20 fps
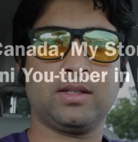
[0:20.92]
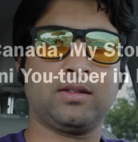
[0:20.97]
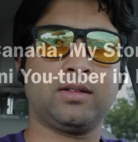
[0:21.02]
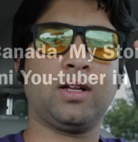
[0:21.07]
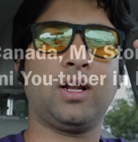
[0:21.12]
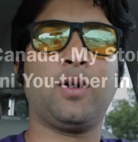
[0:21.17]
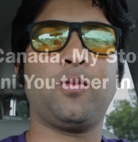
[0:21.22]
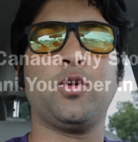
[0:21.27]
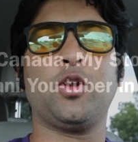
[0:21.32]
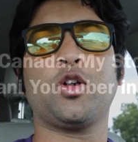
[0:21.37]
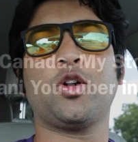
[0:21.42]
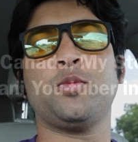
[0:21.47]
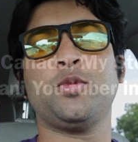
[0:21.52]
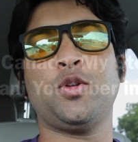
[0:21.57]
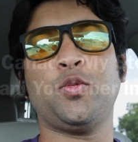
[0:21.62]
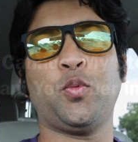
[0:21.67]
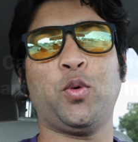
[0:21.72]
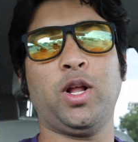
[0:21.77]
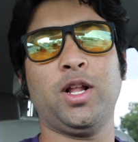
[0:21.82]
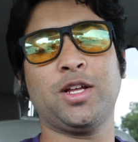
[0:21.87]
असलम
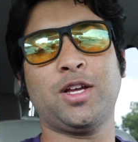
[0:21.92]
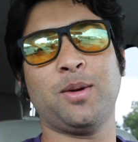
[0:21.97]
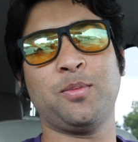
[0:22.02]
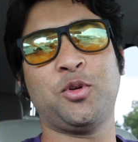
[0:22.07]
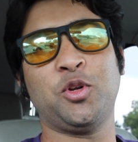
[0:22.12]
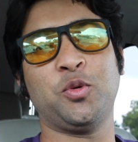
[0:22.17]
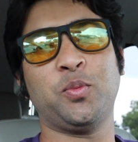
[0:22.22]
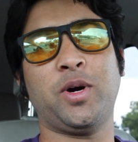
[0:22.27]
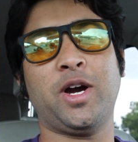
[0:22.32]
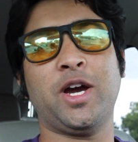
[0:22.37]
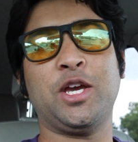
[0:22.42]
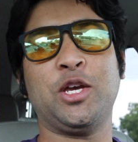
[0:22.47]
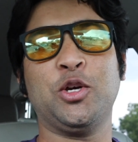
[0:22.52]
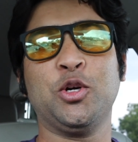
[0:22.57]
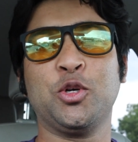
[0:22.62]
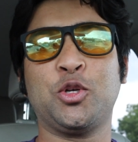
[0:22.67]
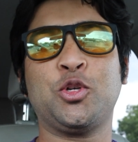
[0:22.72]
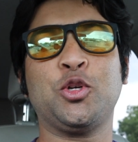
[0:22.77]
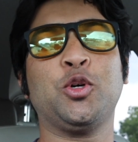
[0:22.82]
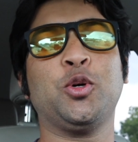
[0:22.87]
जी वेलकम टू माई
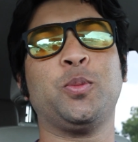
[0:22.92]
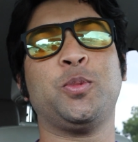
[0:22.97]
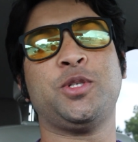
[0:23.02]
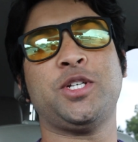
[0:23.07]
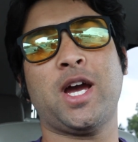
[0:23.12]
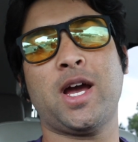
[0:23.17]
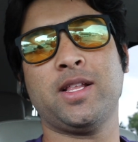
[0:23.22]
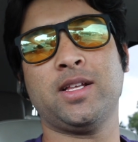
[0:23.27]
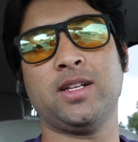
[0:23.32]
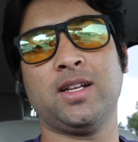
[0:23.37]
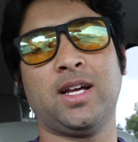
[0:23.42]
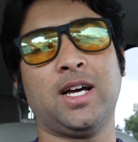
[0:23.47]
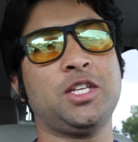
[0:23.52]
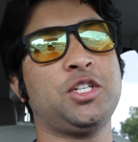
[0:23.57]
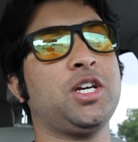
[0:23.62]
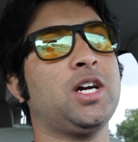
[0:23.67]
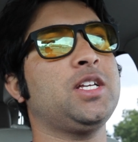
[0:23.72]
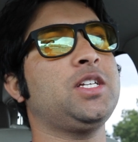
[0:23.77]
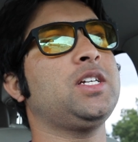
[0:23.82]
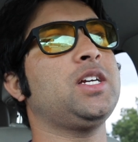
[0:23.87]
यूट्यूब चैनल
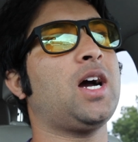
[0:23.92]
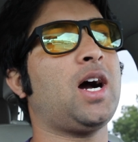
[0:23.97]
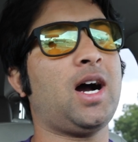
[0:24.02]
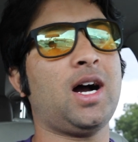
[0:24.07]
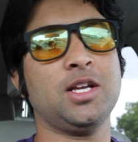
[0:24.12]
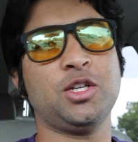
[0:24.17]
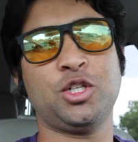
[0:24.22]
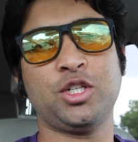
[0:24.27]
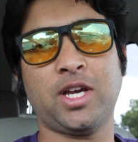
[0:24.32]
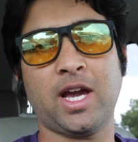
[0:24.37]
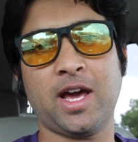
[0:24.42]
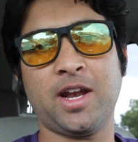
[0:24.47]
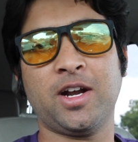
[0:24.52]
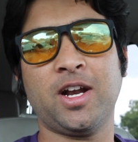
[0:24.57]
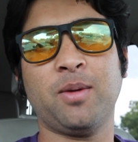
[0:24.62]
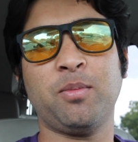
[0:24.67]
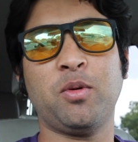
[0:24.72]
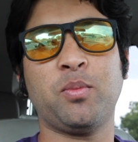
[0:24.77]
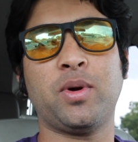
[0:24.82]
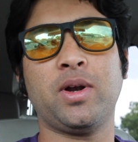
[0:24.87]
अच्छा जी आज
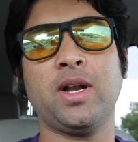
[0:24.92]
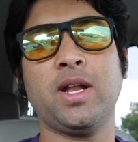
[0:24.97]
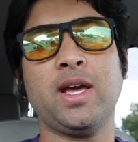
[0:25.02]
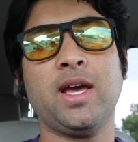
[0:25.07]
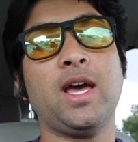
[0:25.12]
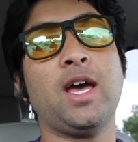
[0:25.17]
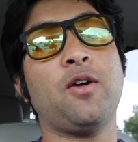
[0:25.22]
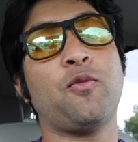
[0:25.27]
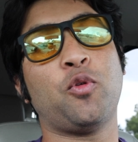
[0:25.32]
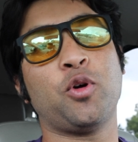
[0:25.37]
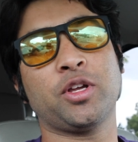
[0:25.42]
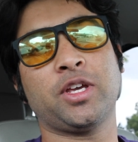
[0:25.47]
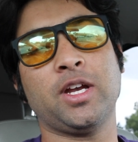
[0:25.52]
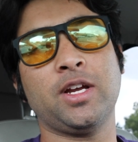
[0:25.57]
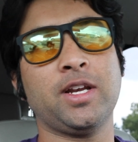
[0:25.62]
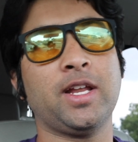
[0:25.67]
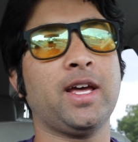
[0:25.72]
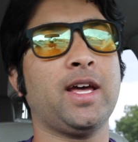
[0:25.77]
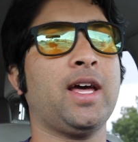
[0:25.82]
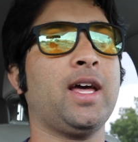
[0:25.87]
कैनेडा में मंडे है
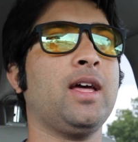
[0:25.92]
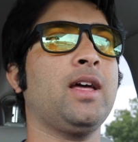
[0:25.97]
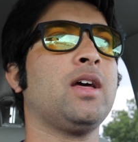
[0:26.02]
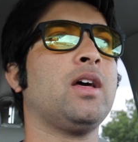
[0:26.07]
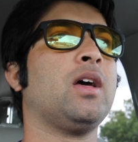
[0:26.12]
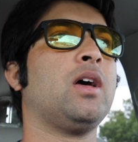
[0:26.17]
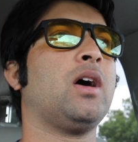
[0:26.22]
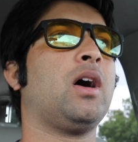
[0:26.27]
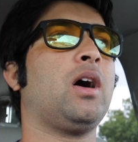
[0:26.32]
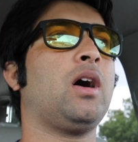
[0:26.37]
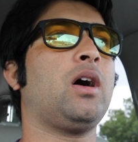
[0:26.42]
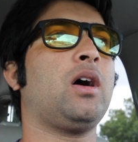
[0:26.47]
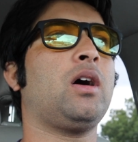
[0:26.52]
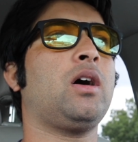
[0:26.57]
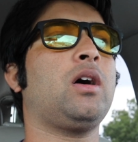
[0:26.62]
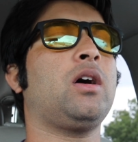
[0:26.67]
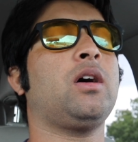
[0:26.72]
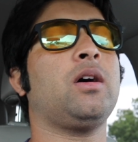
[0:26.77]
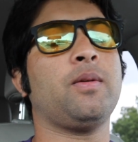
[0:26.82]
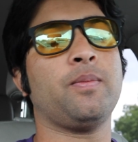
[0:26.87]
वर्किंग डे है आ,
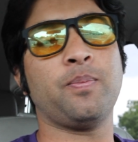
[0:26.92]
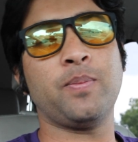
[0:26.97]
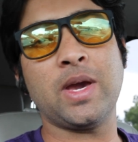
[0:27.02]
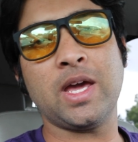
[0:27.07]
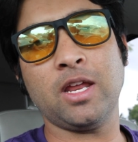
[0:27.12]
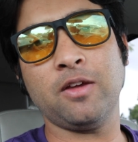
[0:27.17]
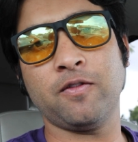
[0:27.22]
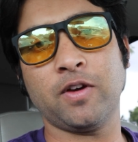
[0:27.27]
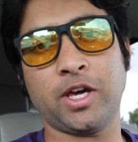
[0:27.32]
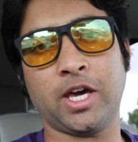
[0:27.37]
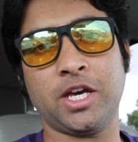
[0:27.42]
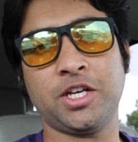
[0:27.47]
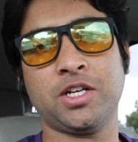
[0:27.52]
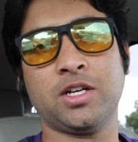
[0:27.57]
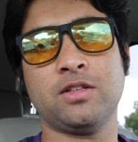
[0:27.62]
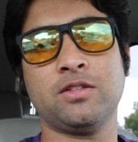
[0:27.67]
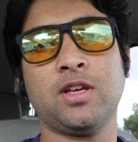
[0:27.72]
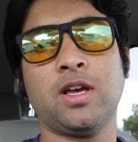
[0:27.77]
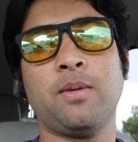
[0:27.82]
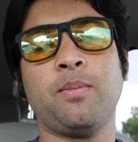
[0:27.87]
मेरी
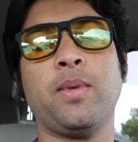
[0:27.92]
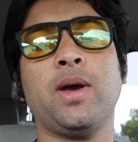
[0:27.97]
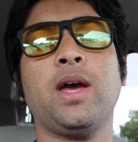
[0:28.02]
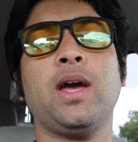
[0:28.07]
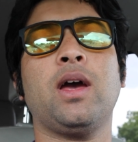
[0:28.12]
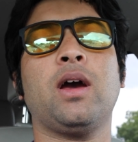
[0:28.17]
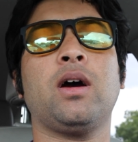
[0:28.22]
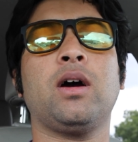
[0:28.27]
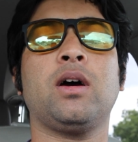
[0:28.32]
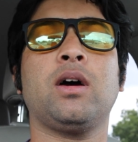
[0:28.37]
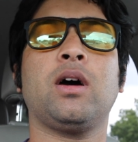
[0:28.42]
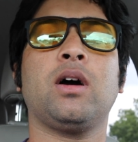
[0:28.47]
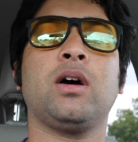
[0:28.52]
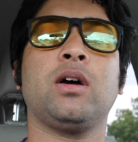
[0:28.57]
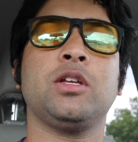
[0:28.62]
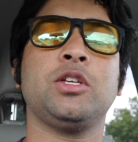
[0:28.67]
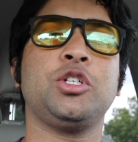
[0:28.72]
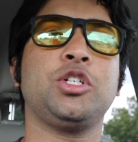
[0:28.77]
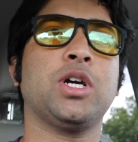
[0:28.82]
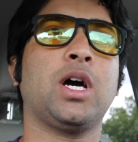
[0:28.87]
वेकेशन हैं
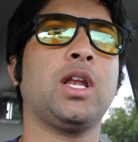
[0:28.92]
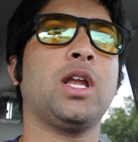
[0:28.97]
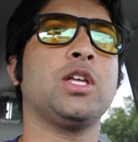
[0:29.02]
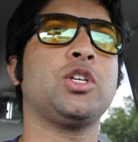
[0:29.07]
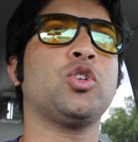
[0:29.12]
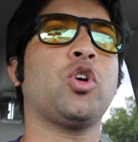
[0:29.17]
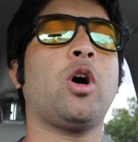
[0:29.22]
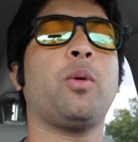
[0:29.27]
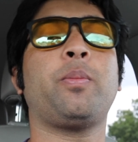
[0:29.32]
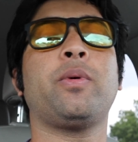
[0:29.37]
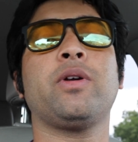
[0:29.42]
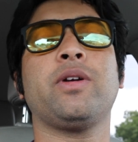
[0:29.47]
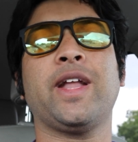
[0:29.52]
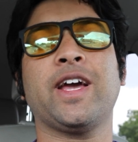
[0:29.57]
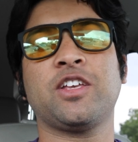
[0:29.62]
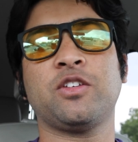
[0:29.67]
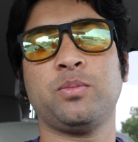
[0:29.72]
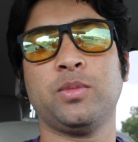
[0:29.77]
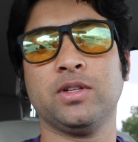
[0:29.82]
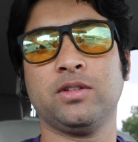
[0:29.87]
मैं इन जॉब पर
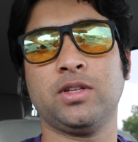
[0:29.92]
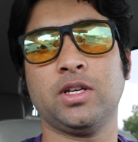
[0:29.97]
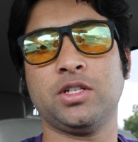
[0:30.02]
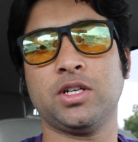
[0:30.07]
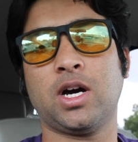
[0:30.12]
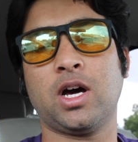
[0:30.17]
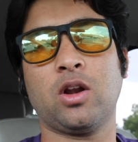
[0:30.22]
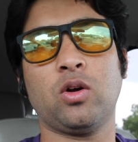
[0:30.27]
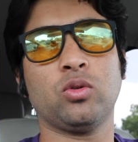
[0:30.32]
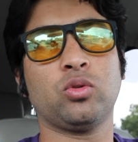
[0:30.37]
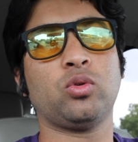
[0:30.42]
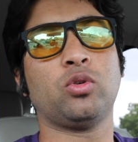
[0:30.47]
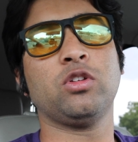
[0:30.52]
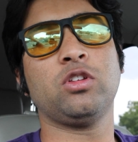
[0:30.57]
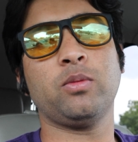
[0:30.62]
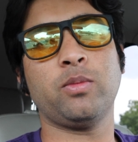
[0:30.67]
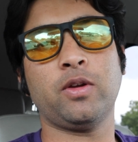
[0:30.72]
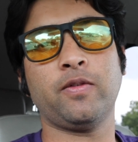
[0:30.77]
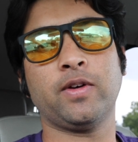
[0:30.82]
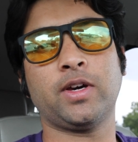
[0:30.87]
नेक्स्ट मंथ से जा रहा हूँ
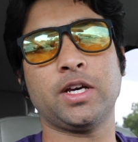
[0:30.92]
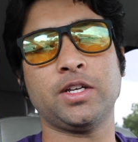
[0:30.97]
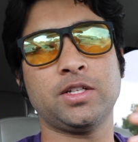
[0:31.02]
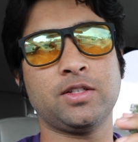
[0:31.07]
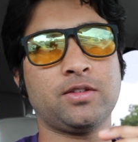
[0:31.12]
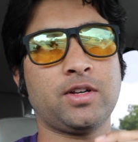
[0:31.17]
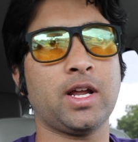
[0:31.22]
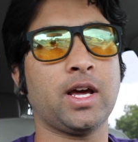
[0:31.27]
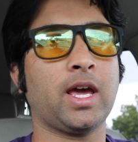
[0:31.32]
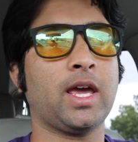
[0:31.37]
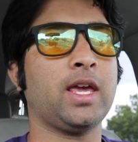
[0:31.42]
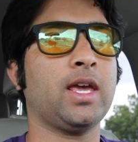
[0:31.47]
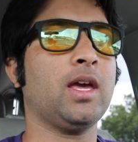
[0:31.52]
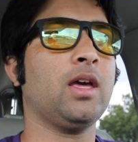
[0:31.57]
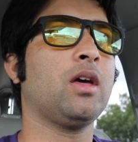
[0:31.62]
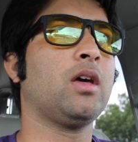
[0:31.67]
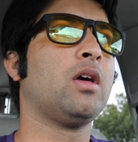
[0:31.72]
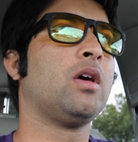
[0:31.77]
थोड़ी सी मेरी वेकेशन रह गई हैं